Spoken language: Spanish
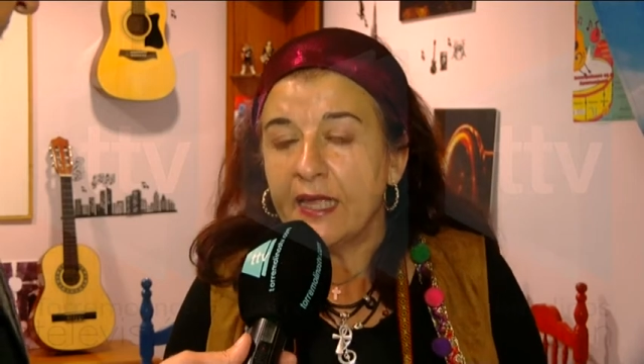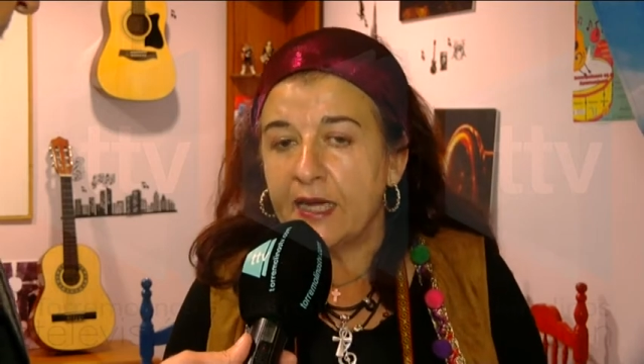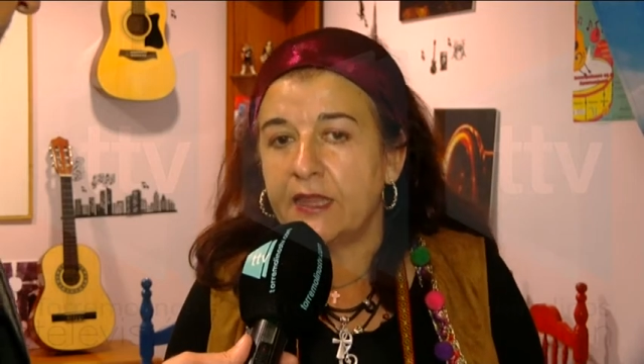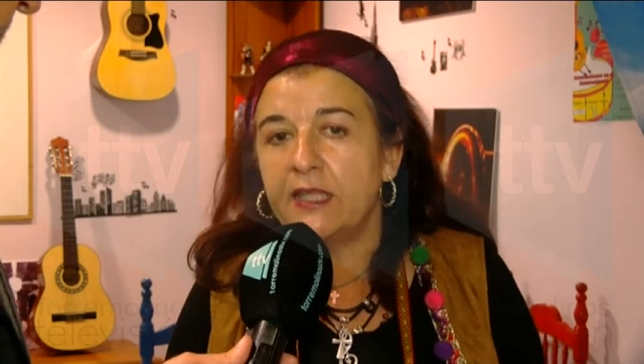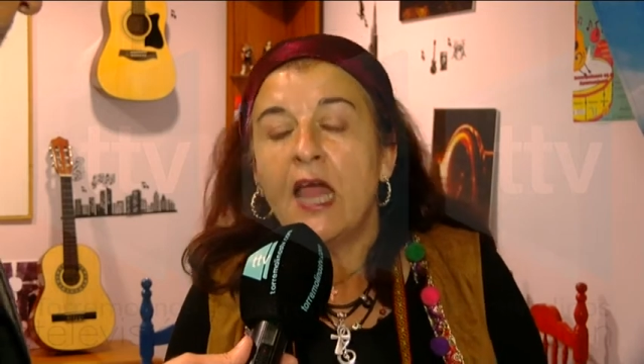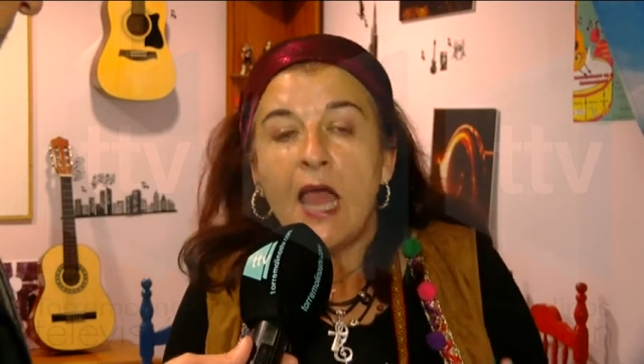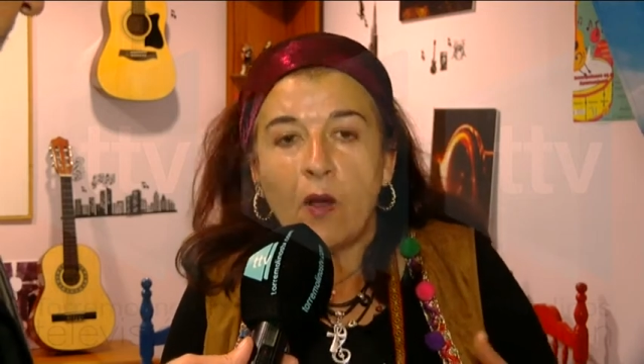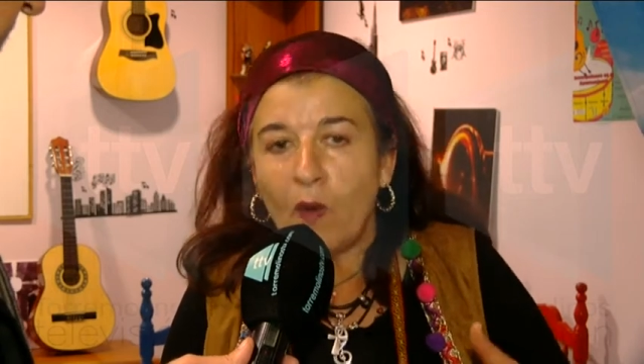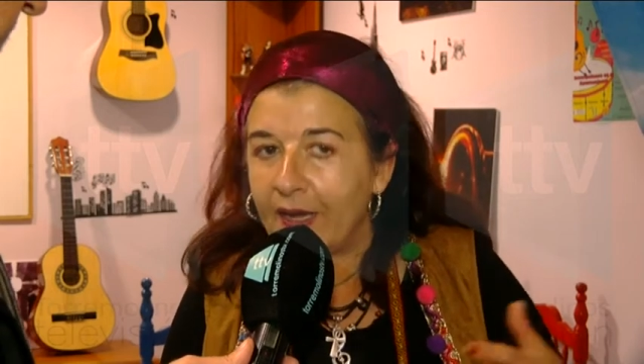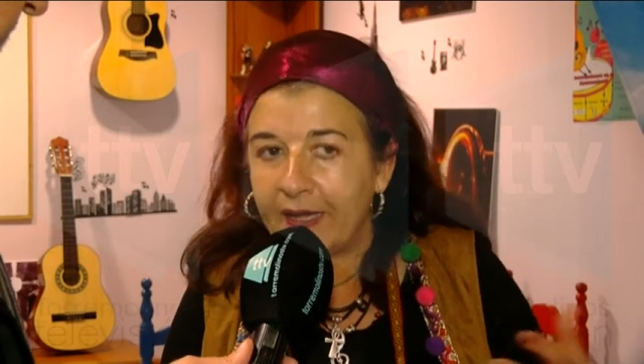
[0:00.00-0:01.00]
quiere decir
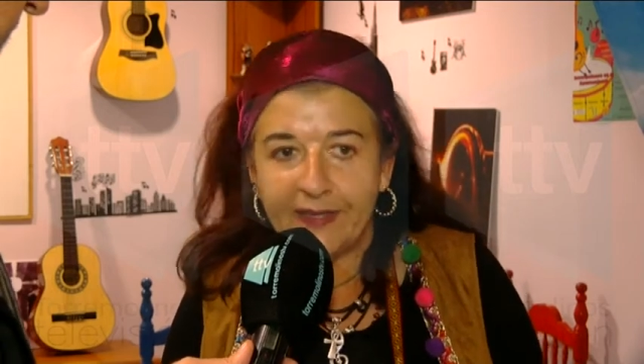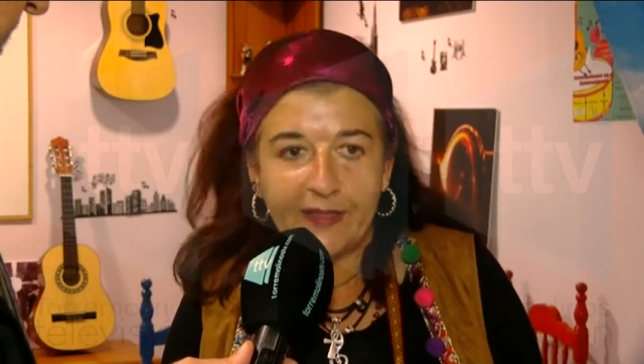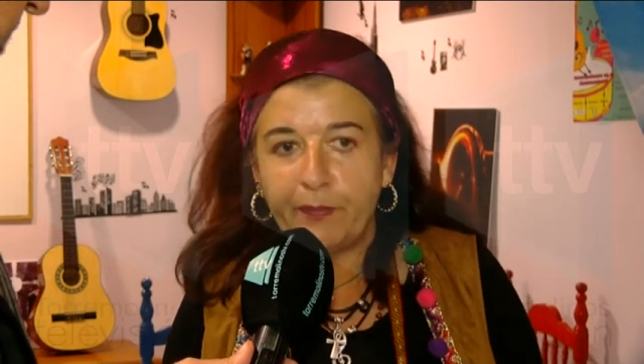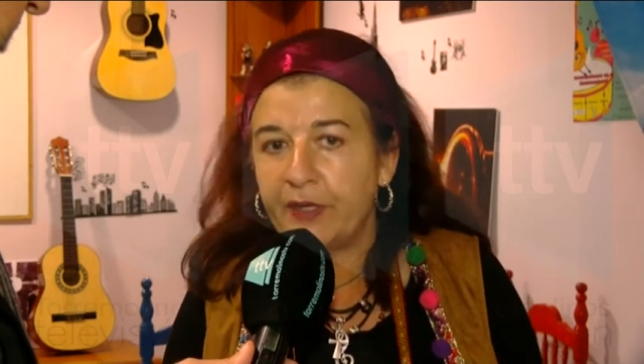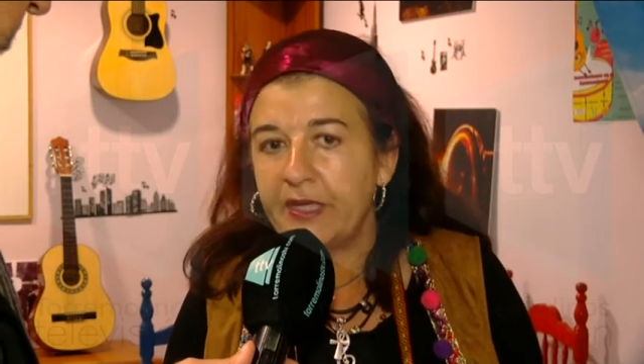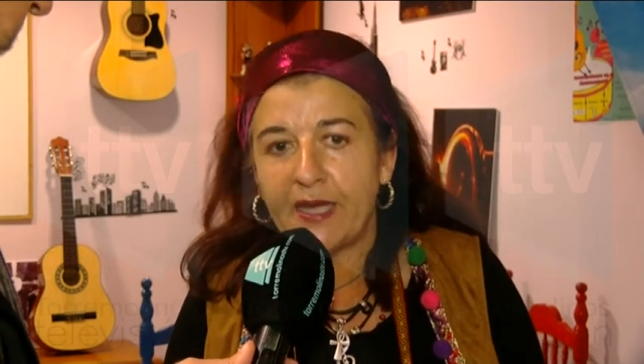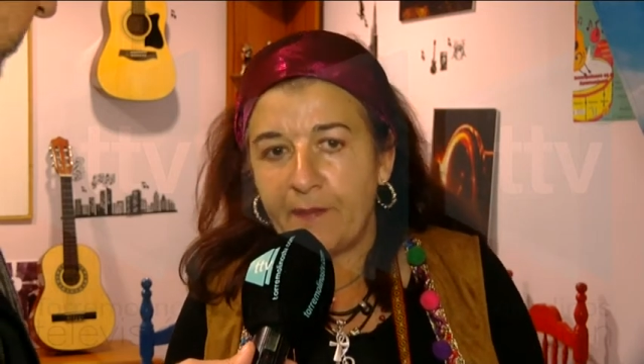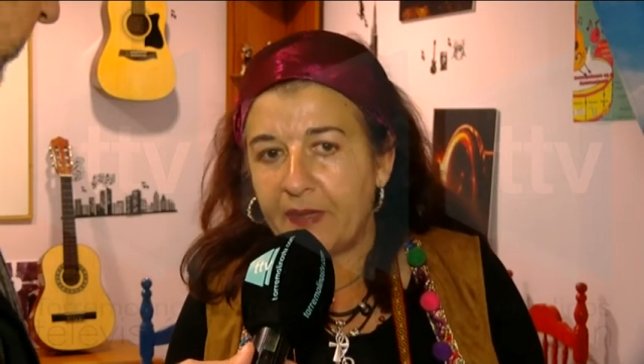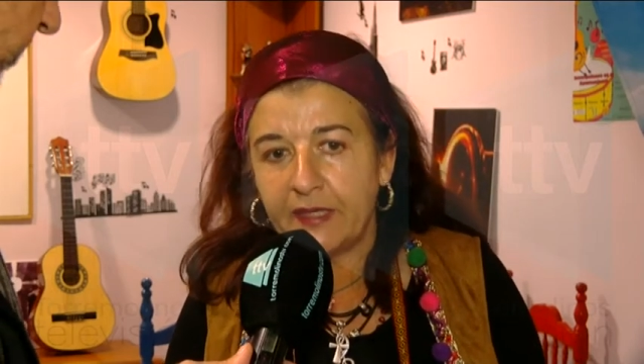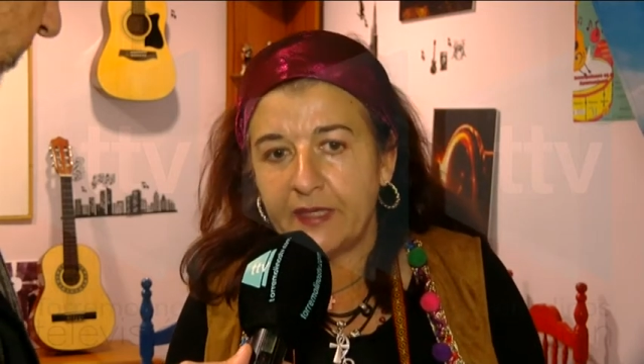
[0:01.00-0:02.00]
cualquier tipo de
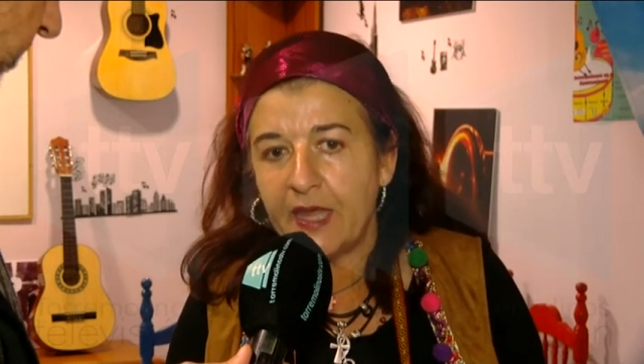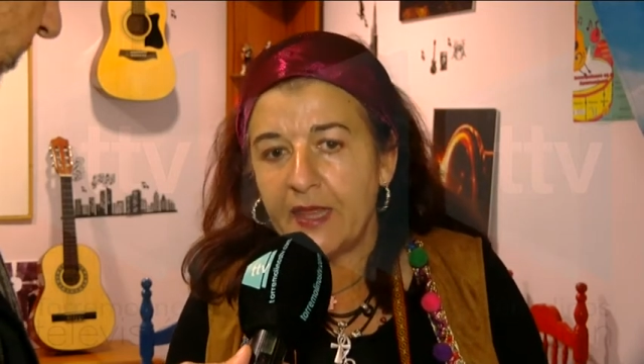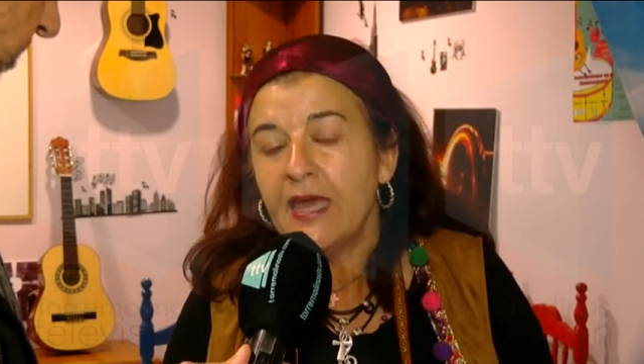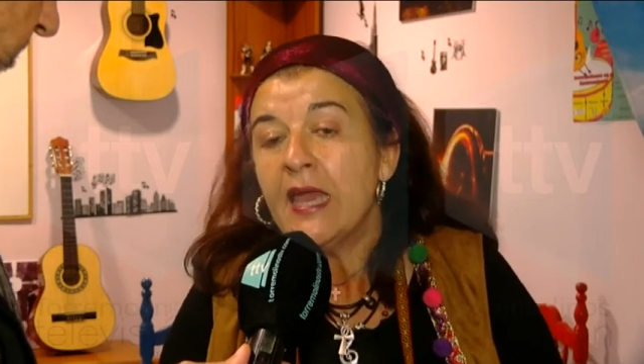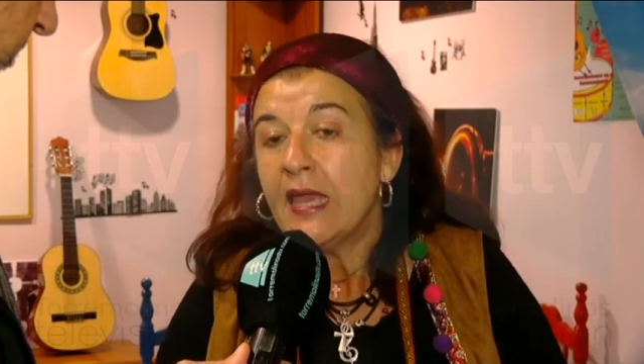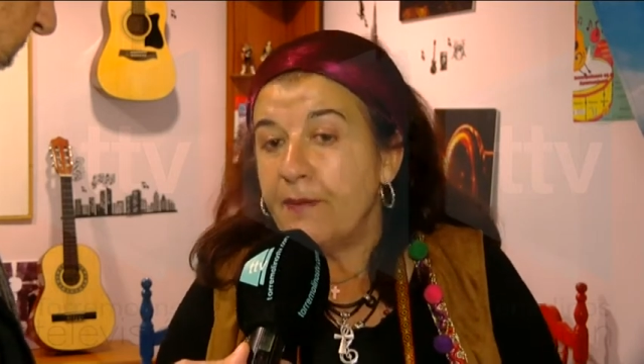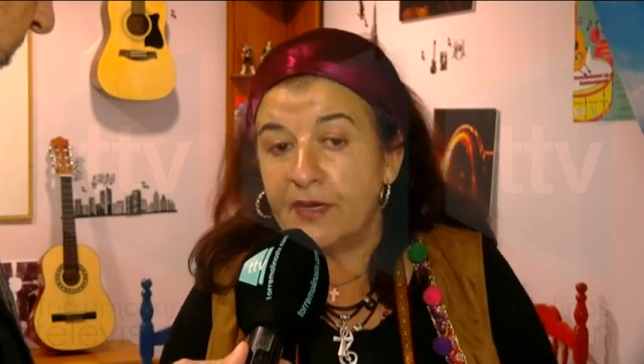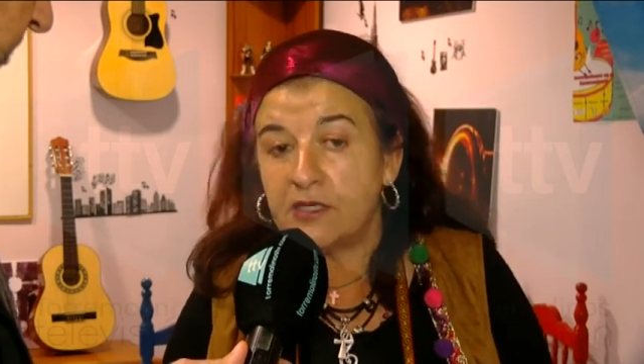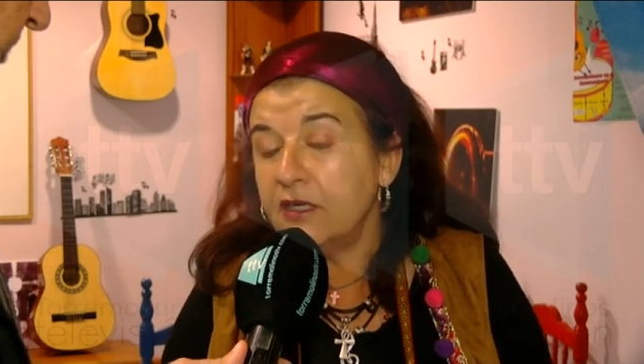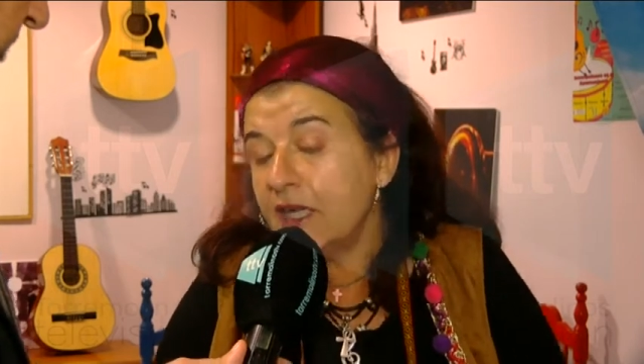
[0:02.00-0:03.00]
discapacidades y
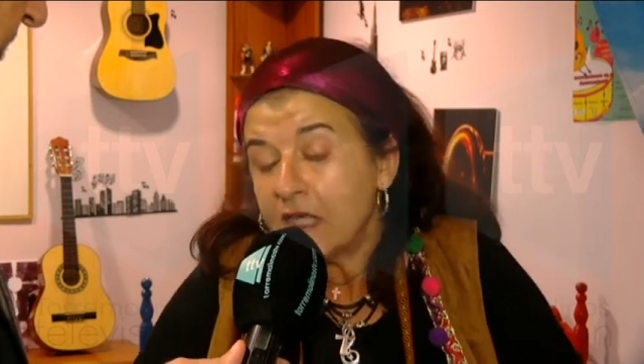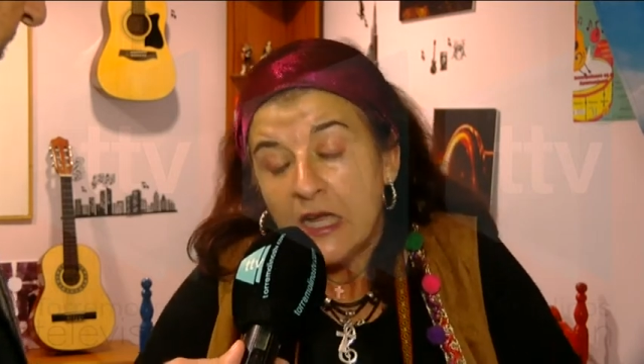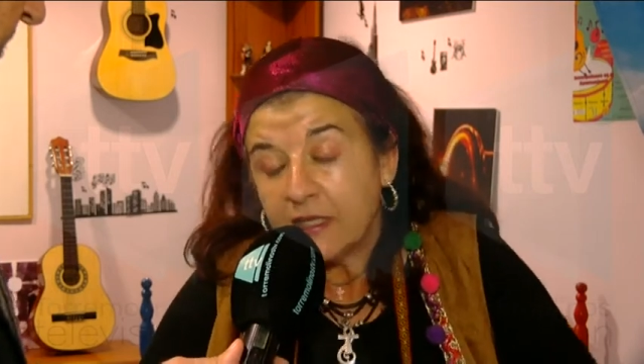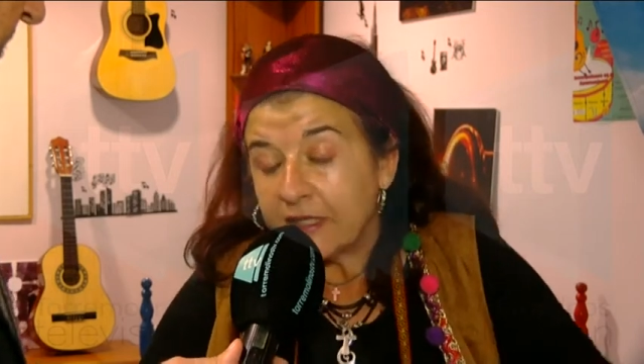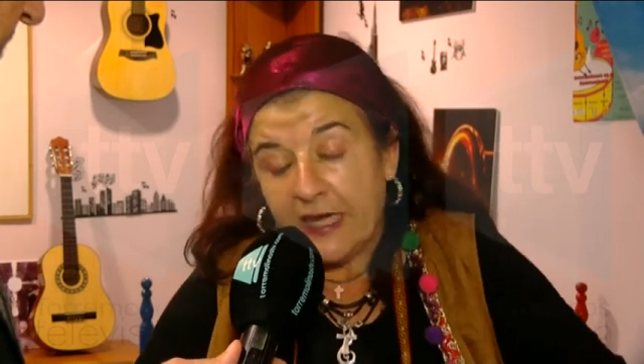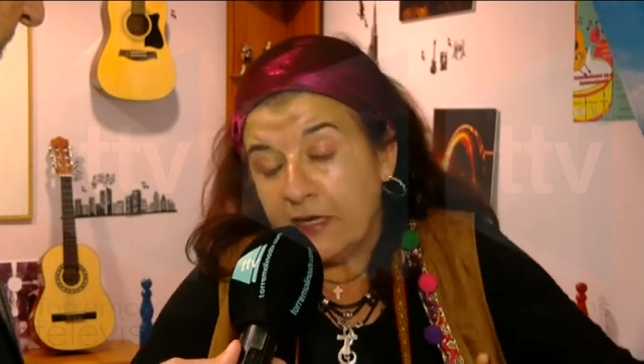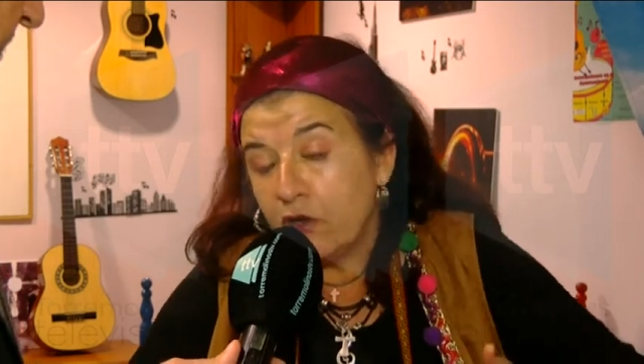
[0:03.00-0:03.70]
personas que